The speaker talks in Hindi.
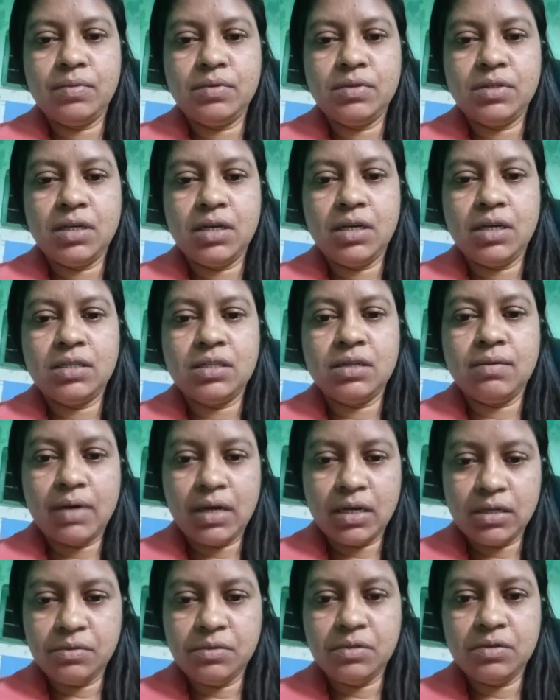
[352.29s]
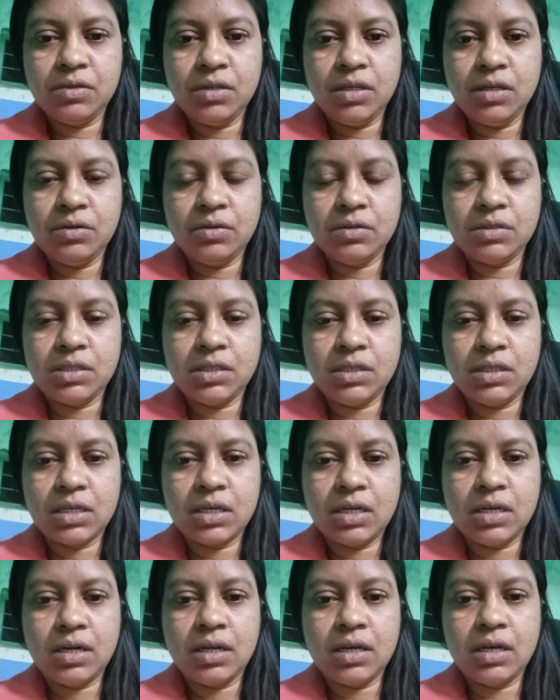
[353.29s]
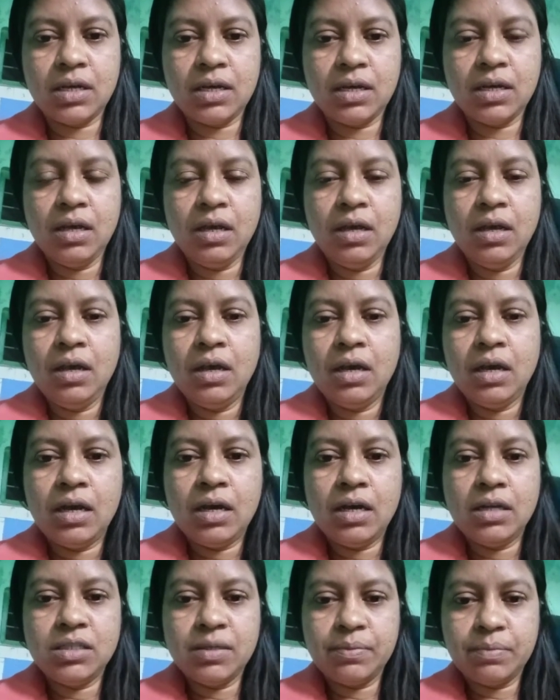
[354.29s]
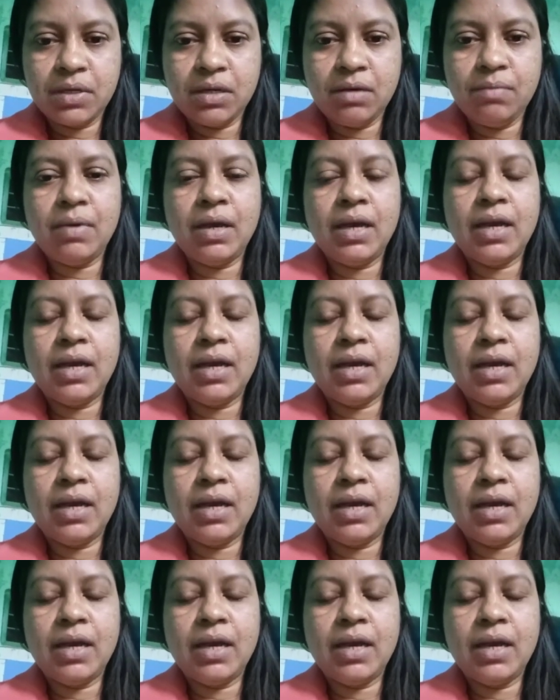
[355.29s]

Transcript: मुझे समाज विरोधी घोषित कर रहे हैं जबकि